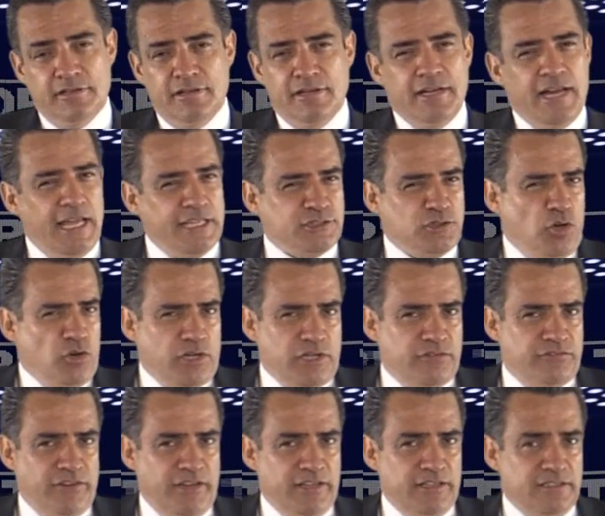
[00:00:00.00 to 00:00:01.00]
la Torre
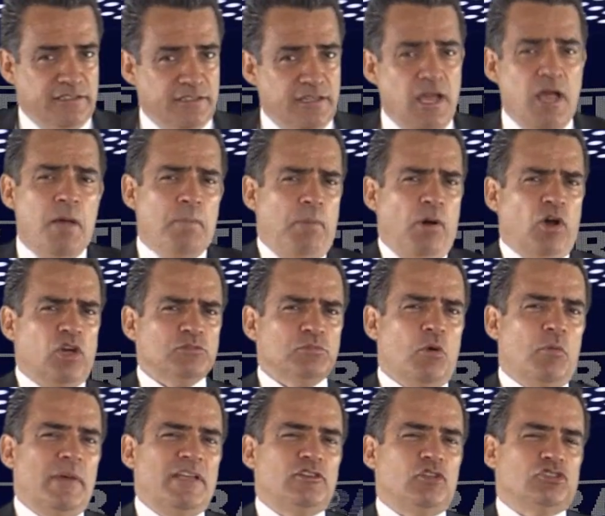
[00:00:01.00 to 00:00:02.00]
Eiffel. Pocos
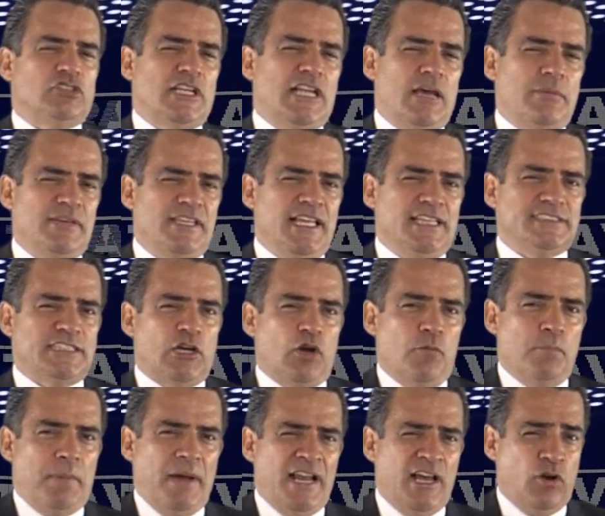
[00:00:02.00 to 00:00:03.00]
momentos en la vida se
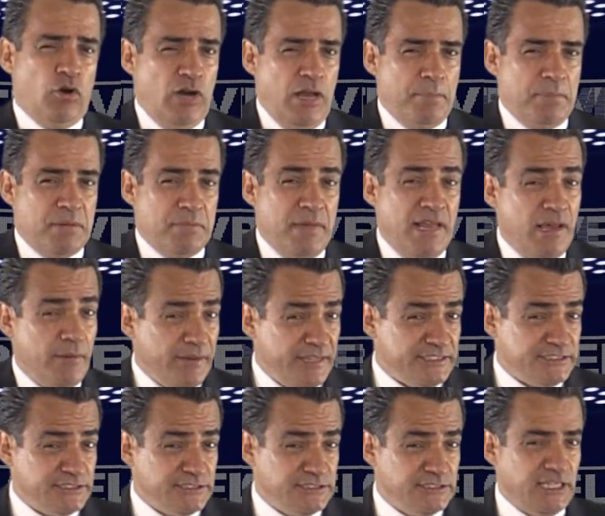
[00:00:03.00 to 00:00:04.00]
comparan con la primera
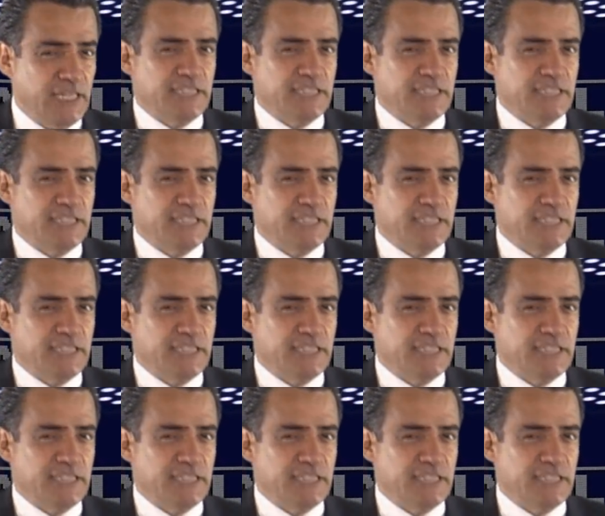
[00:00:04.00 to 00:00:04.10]
vez